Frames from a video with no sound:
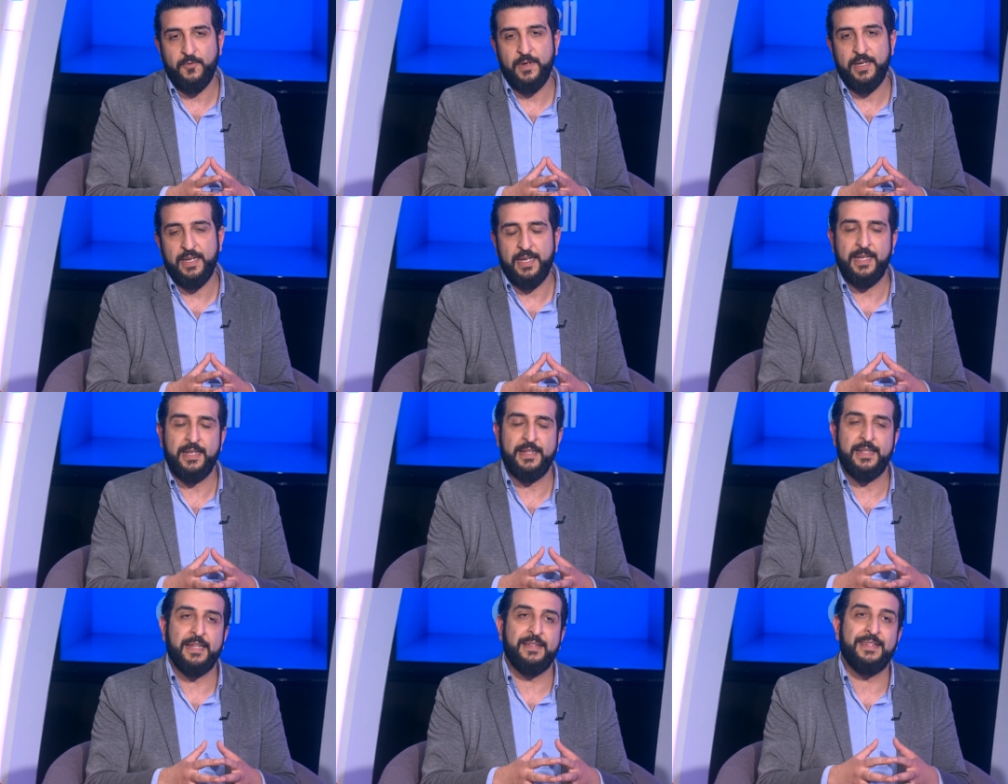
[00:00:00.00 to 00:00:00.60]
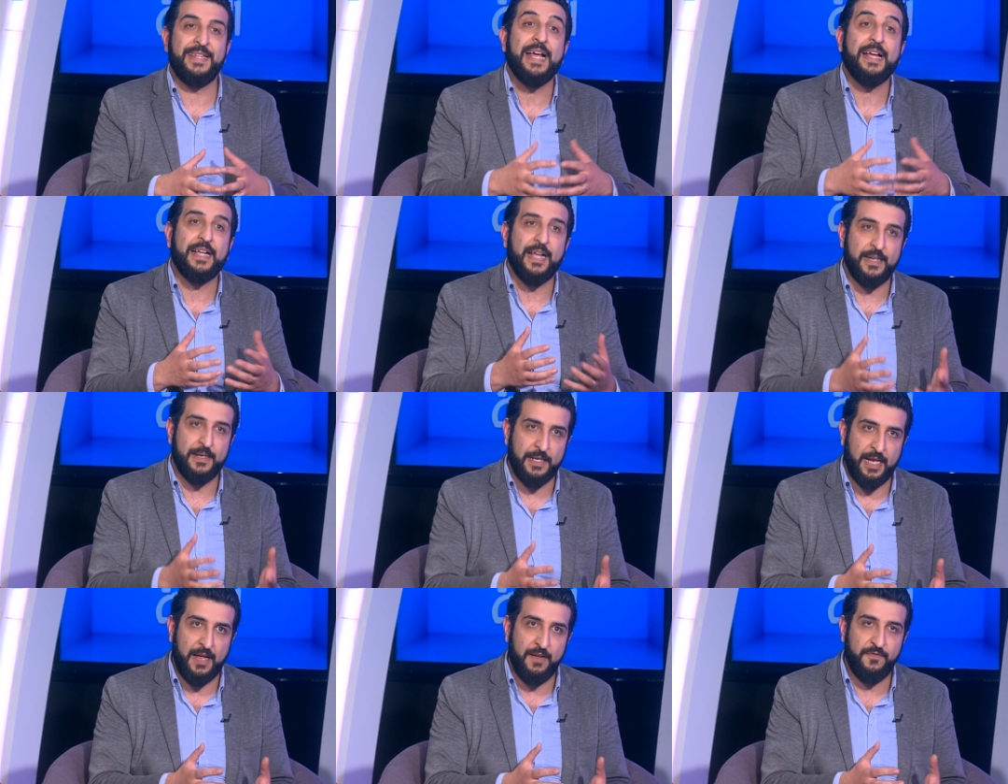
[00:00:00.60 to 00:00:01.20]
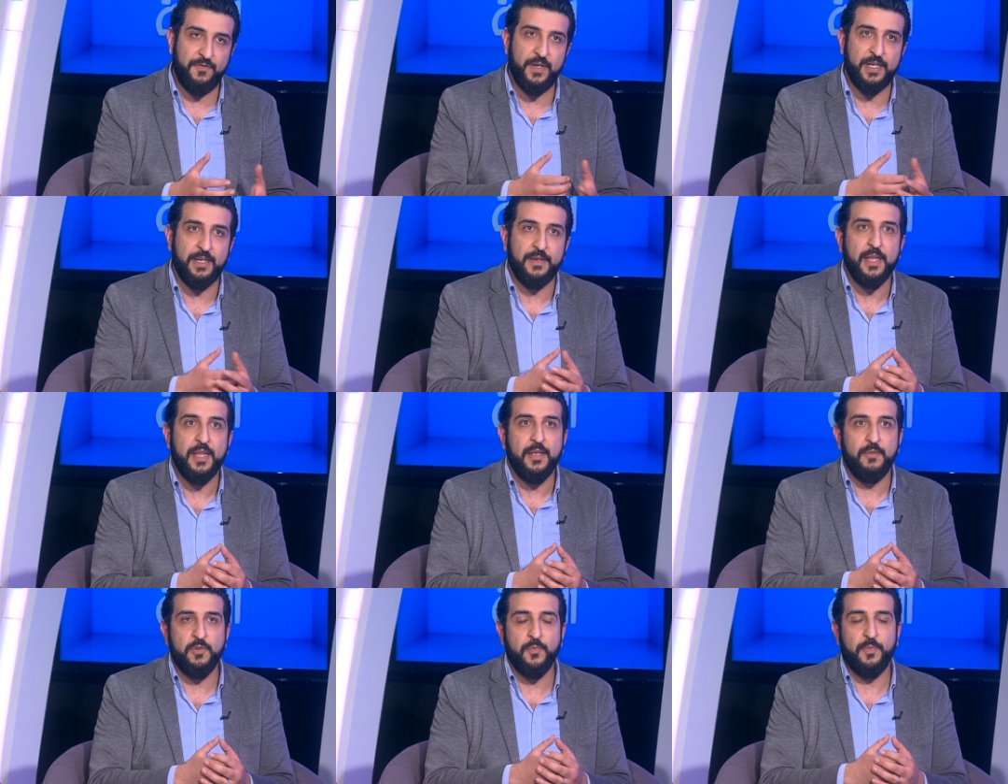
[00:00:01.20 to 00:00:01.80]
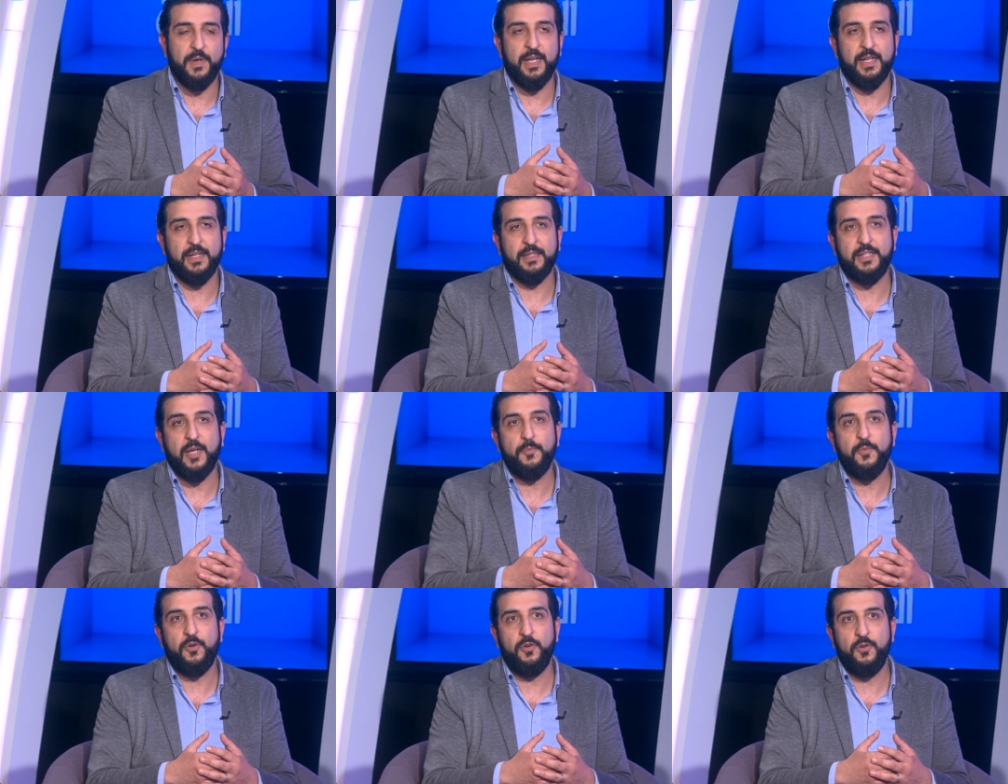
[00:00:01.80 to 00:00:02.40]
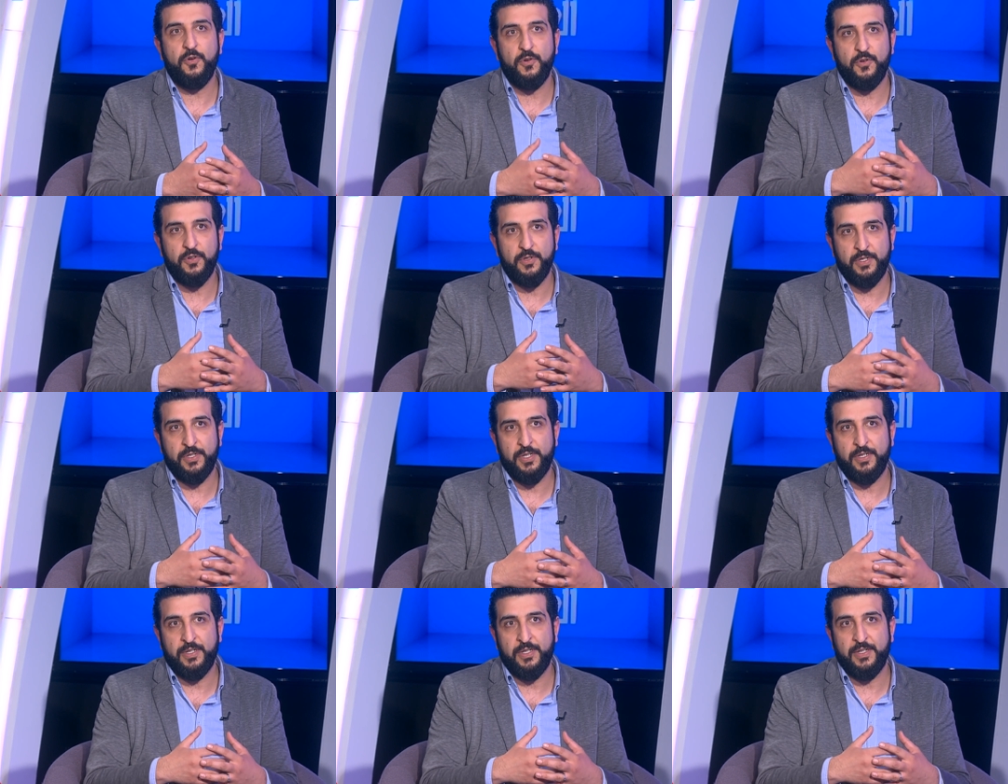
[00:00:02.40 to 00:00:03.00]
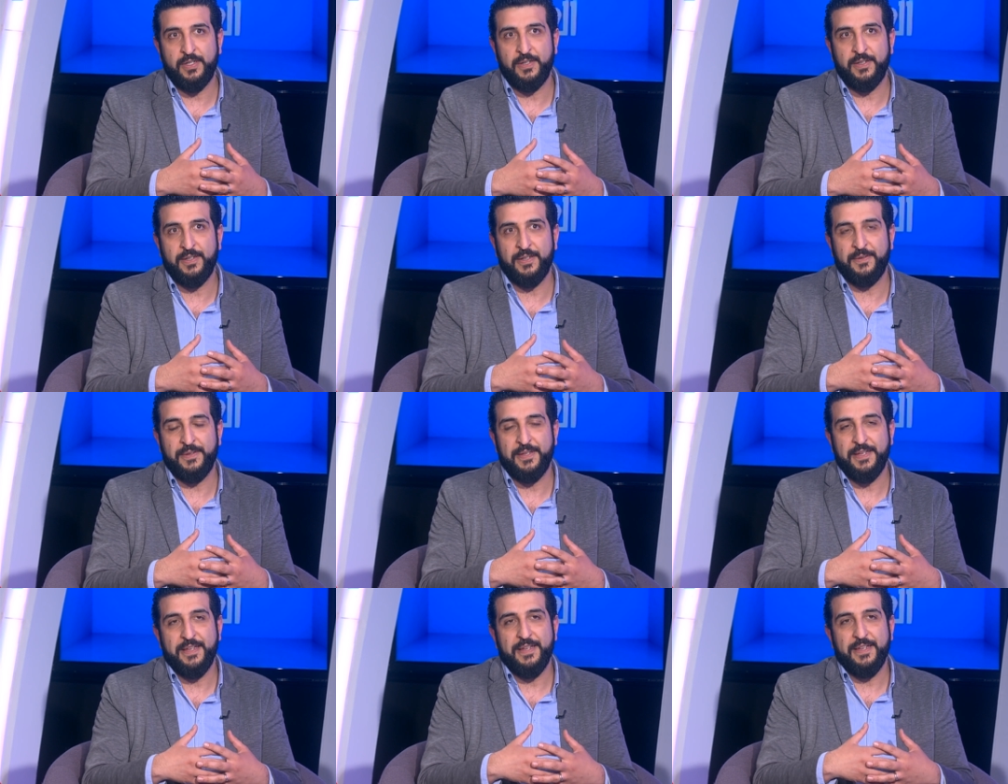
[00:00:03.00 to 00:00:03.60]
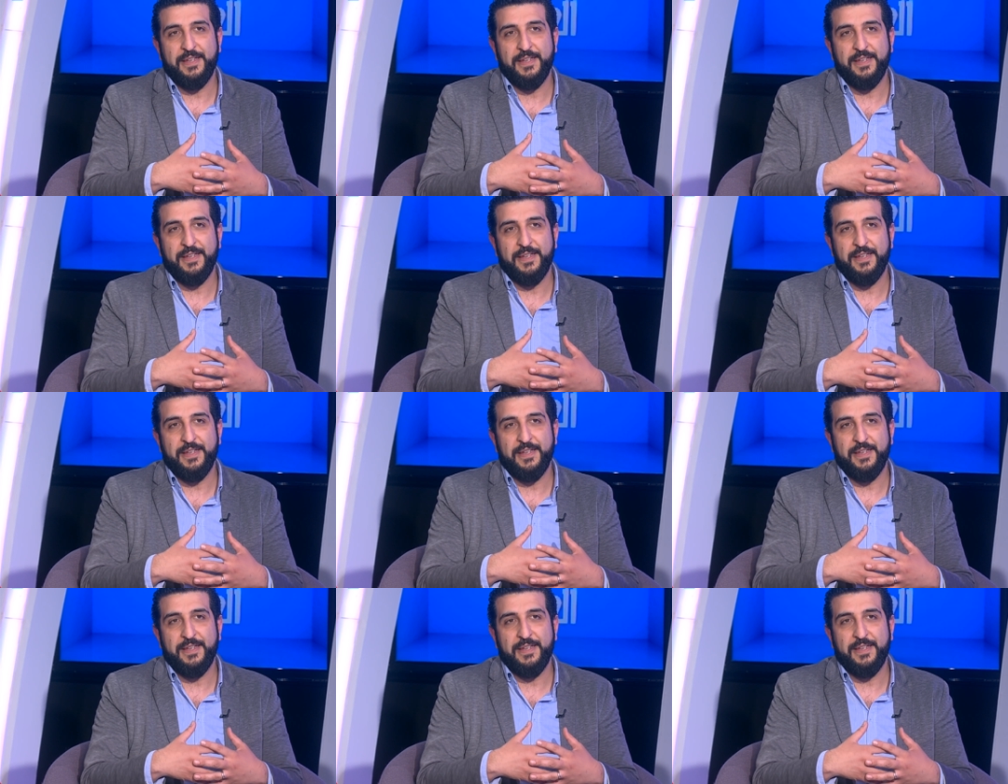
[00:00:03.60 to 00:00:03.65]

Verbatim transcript: او الذكر عفوا بيبقى طبعه آه،